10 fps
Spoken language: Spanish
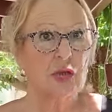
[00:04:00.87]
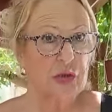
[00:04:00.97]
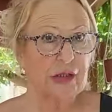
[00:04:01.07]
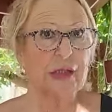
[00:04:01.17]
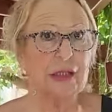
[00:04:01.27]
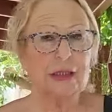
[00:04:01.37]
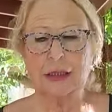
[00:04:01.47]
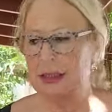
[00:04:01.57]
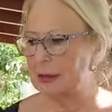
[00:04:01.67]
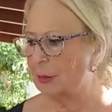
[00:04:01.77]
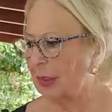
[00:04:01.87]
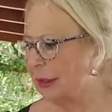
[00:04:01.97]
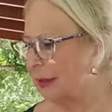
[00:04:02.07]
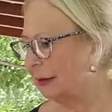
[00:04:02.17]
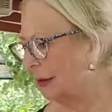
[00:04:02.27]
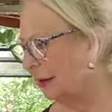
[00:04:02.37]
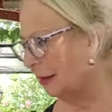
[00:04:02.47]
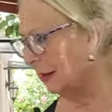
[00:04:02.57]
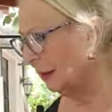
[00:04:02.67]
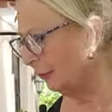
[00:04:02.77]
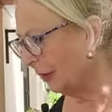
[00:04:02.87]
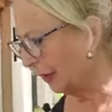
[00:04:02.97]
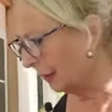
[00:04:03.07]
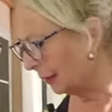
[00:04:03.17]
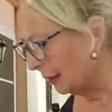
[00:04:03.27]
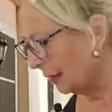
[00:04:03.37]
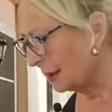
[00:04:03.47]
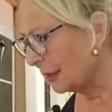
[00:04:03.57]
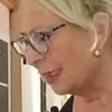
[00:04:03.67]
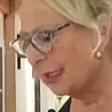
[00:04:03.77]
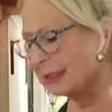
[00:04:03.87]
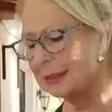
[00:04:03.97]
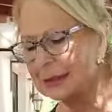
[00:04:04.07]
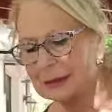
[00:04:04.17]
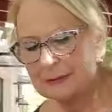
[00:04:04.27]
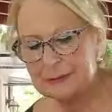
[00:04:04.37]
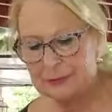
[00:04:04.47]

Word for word: son distintas, ¿vale? Mirad, esta es,